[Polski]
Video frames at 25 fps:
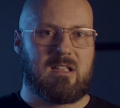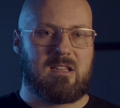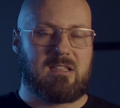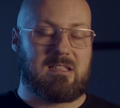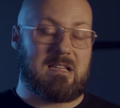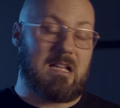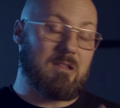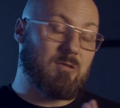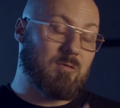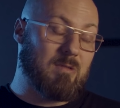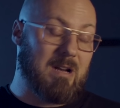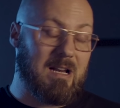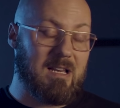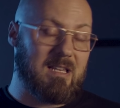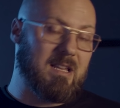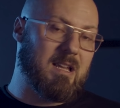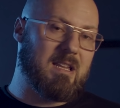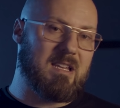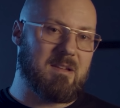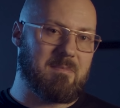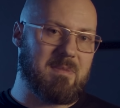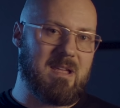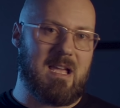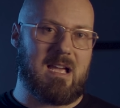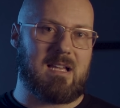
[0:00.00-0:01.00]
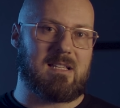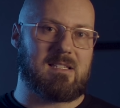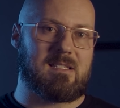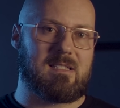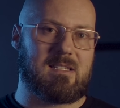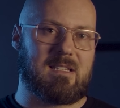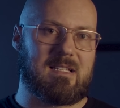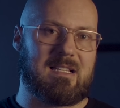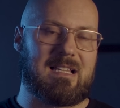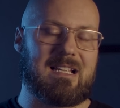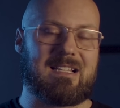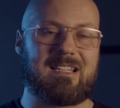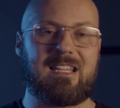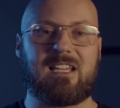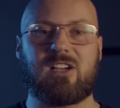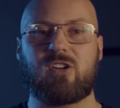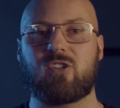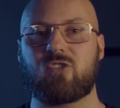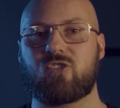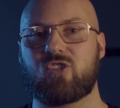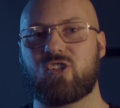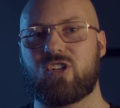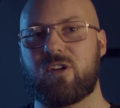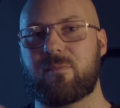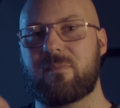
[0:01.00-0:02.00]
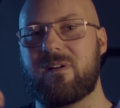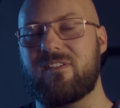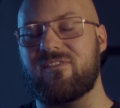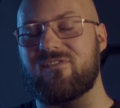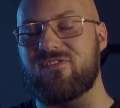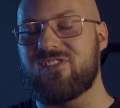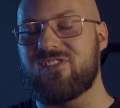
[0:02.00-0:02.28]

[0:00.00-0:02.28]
naturalnie nim jest. I dlatego trzeba